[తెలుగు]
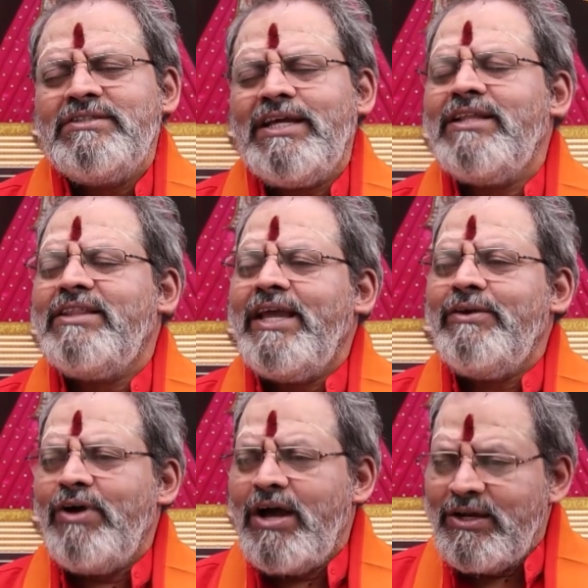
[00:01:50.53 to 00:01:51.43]
సరే
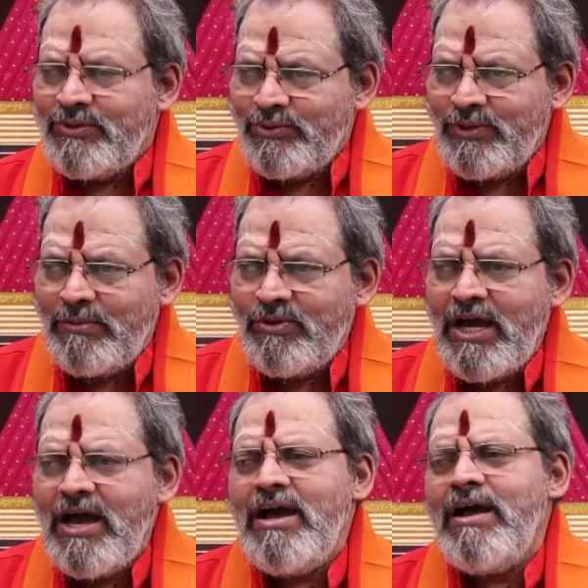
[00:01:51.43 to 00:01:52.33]

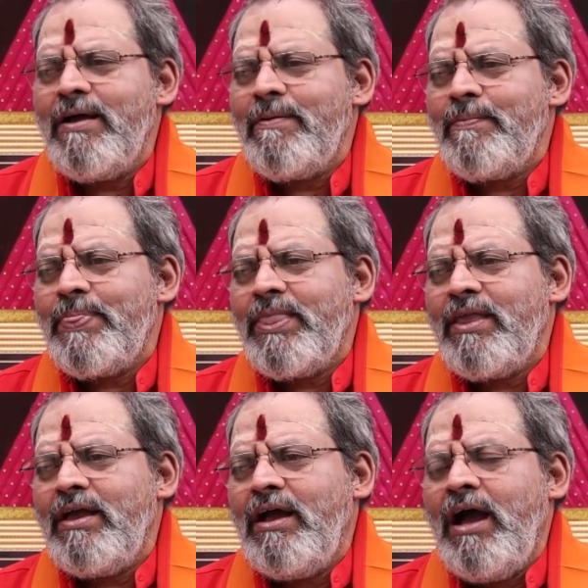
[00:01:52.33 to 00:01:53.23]
దైవానుకూలముగా
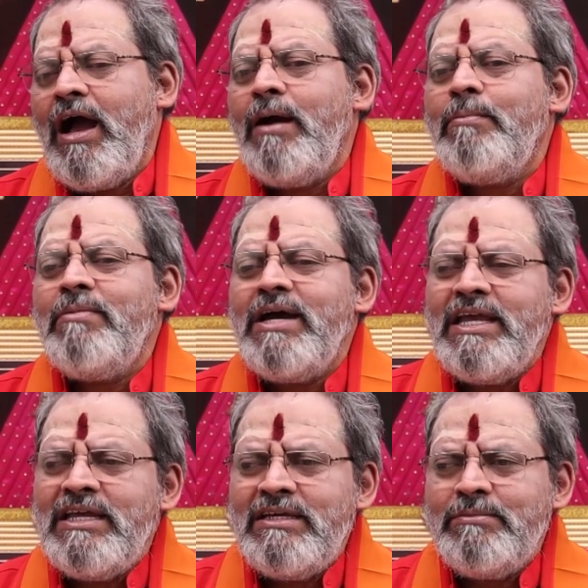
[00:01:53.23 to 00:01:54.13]
ఆ
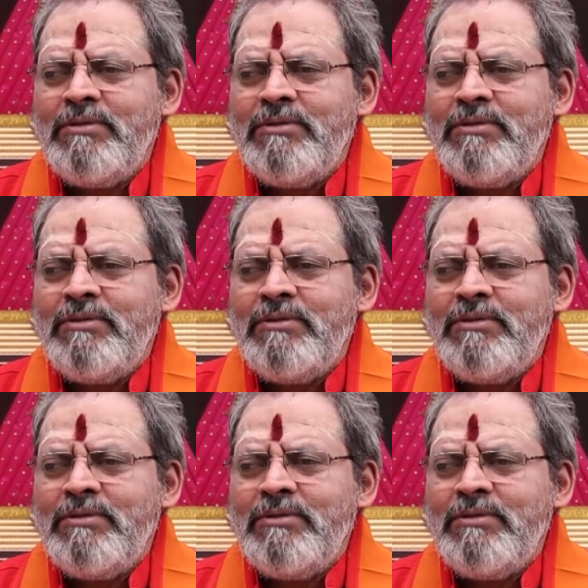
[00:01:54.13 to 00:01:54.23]
అమ్మాయి